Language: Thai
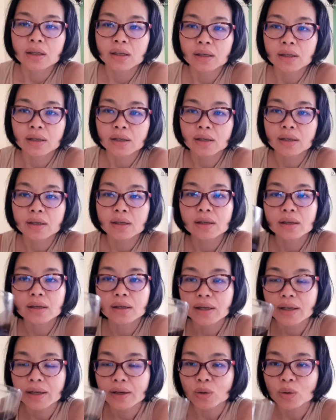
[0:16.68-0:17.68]
จะ
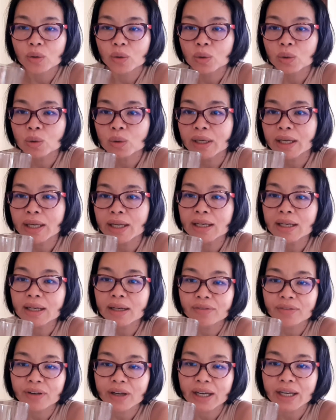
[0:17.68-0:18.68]
ไปเปิด
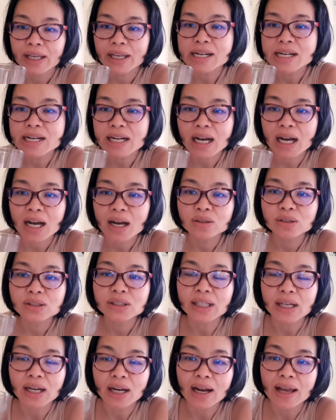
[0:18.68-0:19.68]

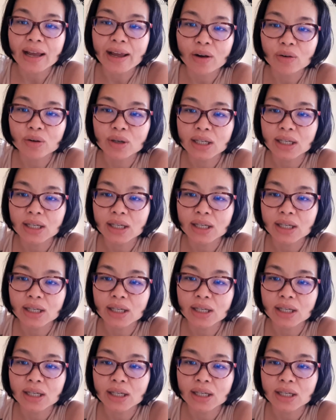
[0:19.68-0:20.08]
ร้า